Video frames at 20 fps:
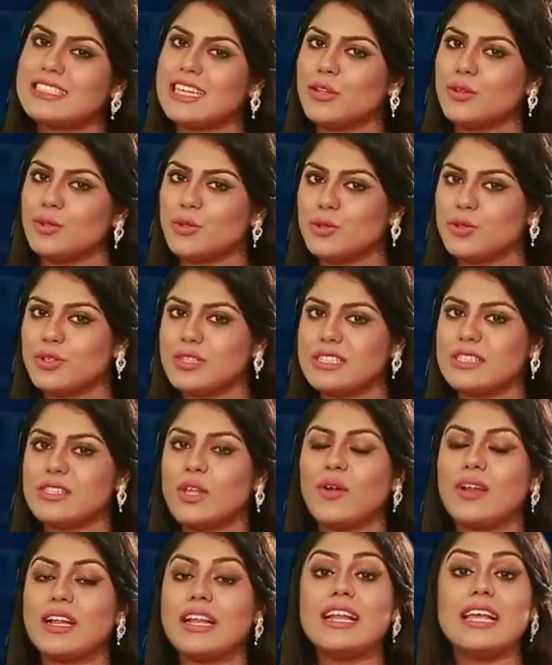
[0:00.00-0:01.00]
যা দুটো
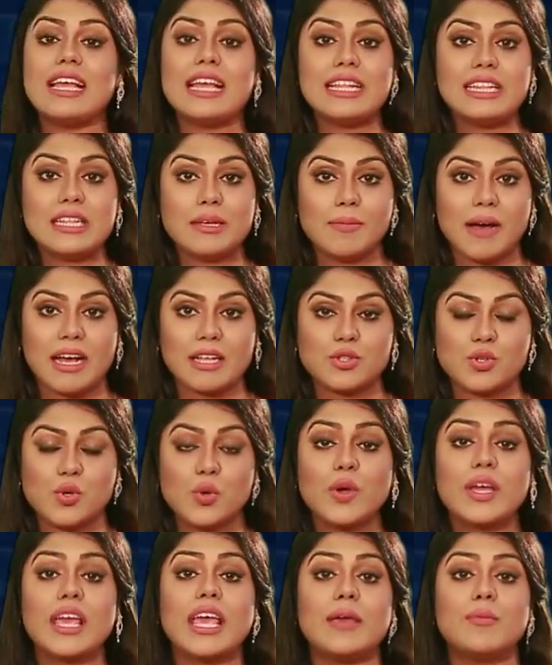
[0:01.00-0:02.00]
স্তরের
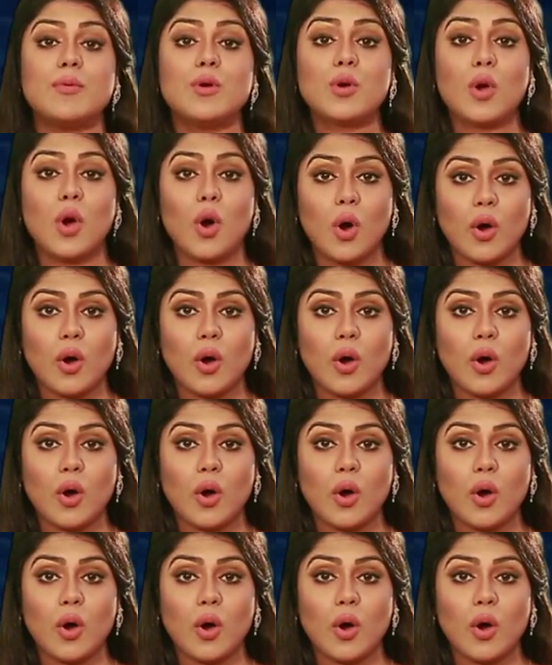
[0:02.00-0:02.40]
ইতিবাচক এবং